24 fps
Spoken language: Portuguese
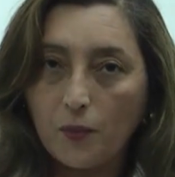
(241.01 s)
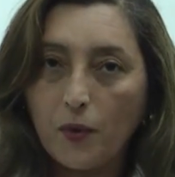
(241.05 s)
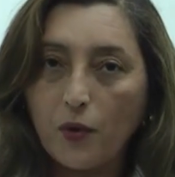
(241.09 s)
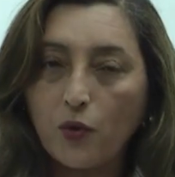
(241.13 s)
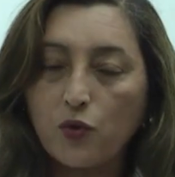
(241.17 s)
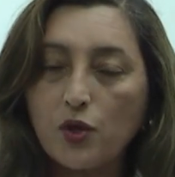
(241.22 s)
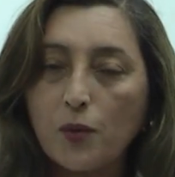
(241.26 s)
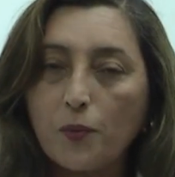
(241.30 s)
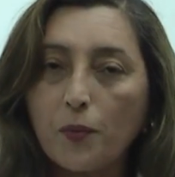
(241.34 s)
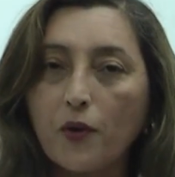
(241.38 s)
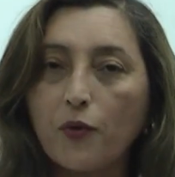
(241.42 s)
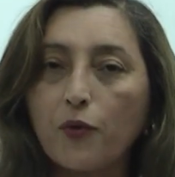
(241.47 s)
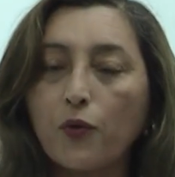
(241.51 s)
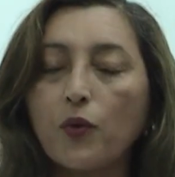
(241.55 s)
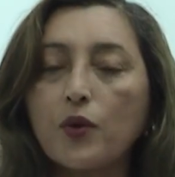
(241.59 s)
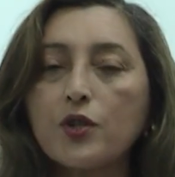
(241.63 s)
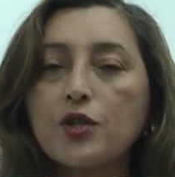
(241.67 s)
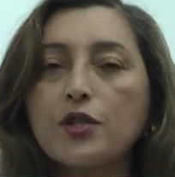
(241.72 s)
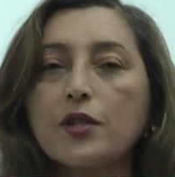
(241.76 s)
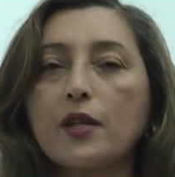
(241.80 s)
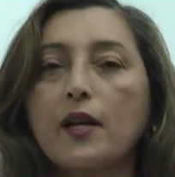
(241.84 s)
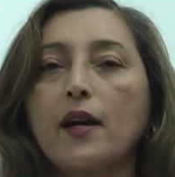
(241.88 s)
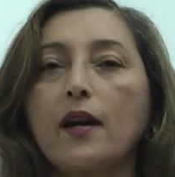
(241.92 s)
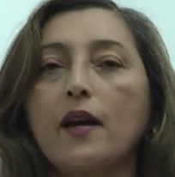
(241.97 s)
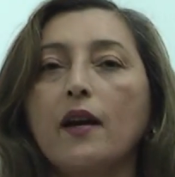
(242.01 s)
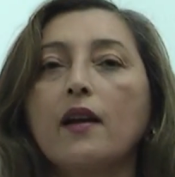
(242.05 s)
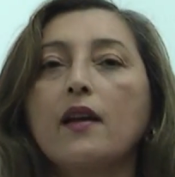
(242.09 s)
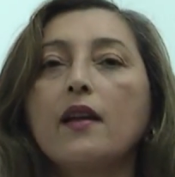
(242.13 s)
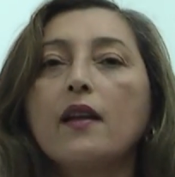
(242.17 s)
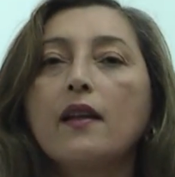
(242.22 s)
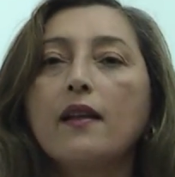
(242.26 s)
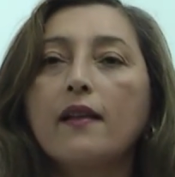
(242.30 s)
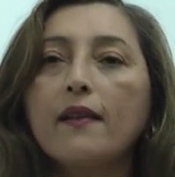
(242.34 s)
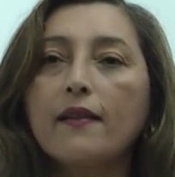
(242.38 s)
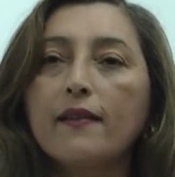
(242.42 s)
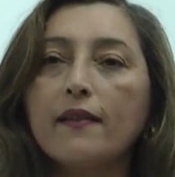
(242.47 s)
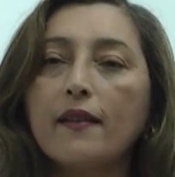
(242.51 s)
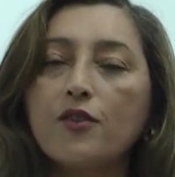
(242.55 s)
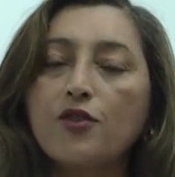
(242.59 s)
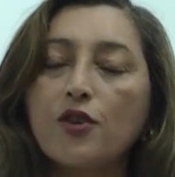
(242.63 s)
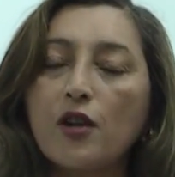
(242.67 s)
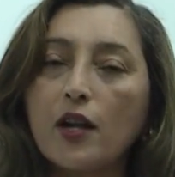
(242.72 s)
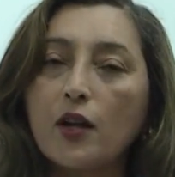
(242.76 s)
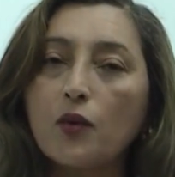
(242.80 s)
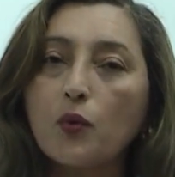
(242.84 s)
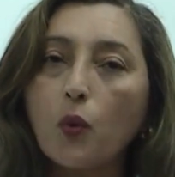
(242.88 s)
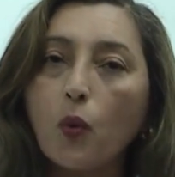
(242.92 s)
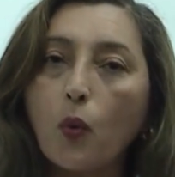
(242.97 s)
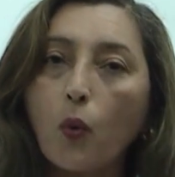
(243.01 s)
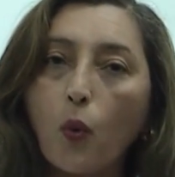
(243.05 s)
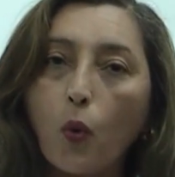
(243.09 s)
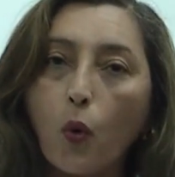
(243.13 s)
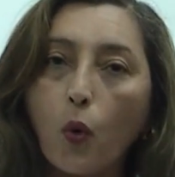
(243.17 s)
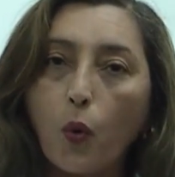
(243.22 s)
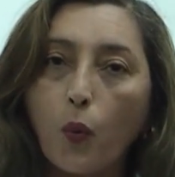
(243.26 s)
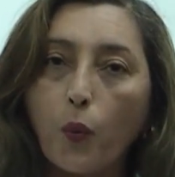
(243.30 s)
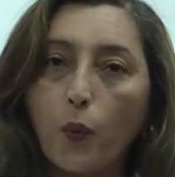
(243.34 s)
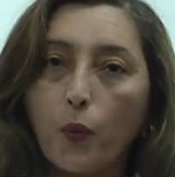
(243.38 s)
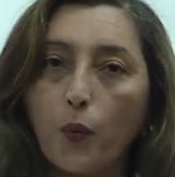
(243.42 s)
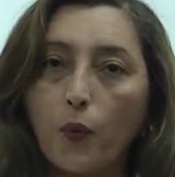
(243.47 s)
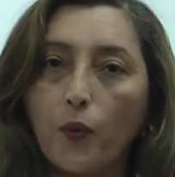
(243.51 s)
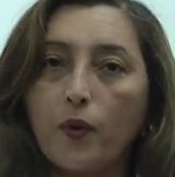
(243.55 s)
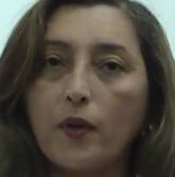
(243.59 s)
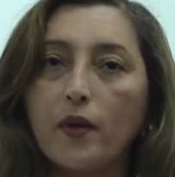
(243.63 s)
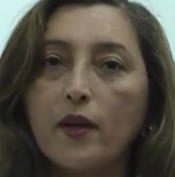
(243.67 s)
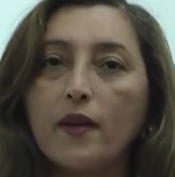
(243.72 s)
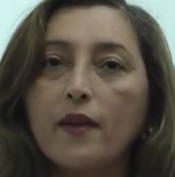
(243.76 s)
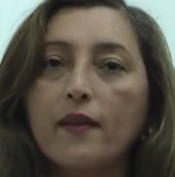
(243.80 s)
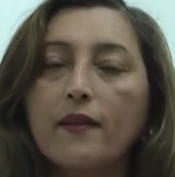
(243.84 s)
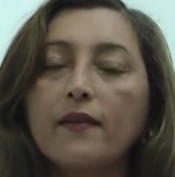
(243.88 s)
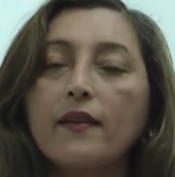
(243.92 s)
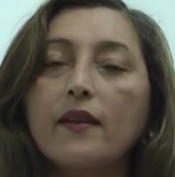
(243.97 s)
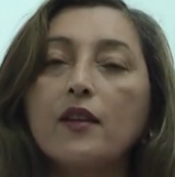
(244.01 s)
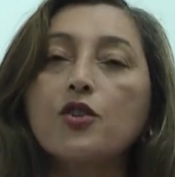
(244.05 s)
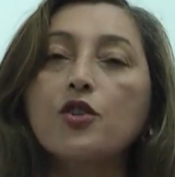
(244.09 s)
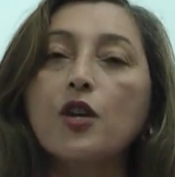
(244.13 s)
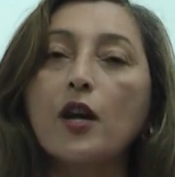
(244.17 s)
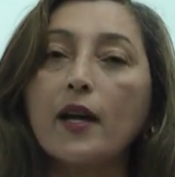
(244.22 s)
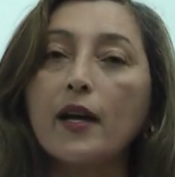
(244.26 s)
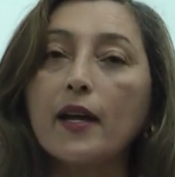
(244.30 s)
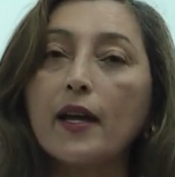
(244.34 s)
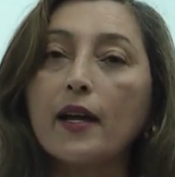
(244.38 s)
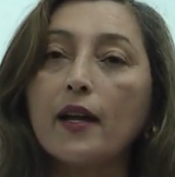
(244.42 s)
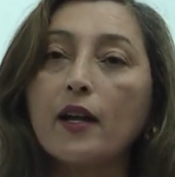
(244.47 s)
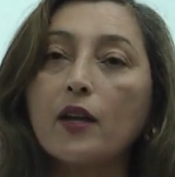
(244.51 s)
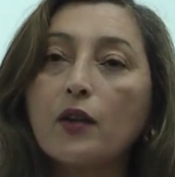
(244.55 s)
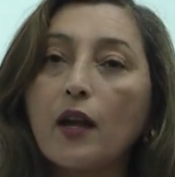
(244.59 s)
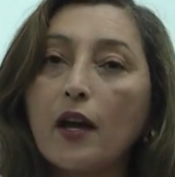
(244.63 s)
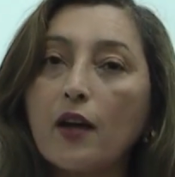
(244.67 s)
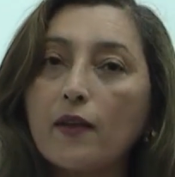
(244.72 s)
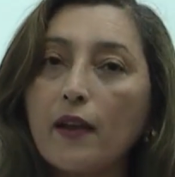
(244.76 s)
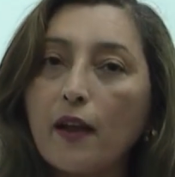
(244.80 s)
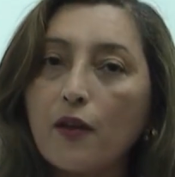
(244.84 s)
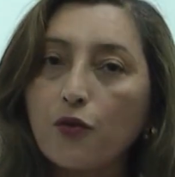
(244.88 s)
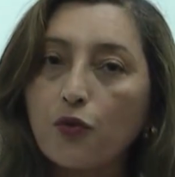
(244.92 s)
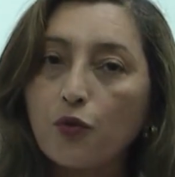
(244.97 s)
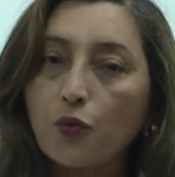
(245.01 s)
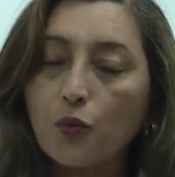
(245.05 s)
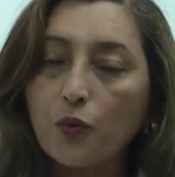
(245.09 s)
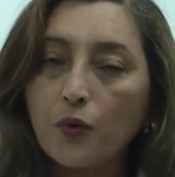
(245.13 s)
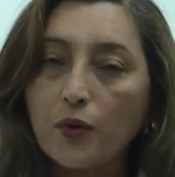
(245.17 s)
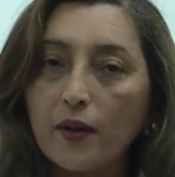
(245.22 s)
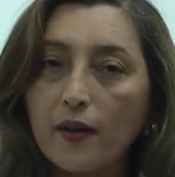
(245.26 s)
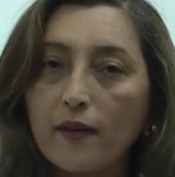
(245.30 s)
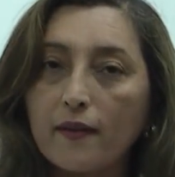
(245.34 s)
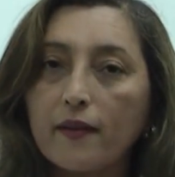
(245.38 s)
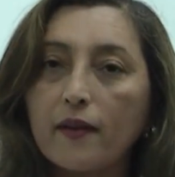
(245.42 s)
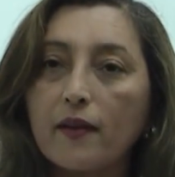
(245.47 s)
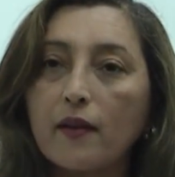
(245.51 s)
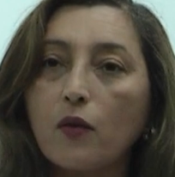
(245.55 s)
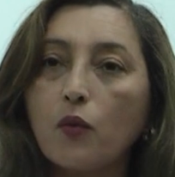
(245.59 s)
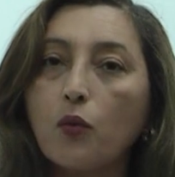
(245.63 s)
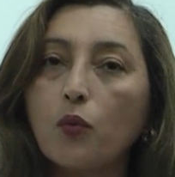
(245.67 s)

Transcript: onde a pessoa está, seja ela no corpo, seja ela na, nas unhas.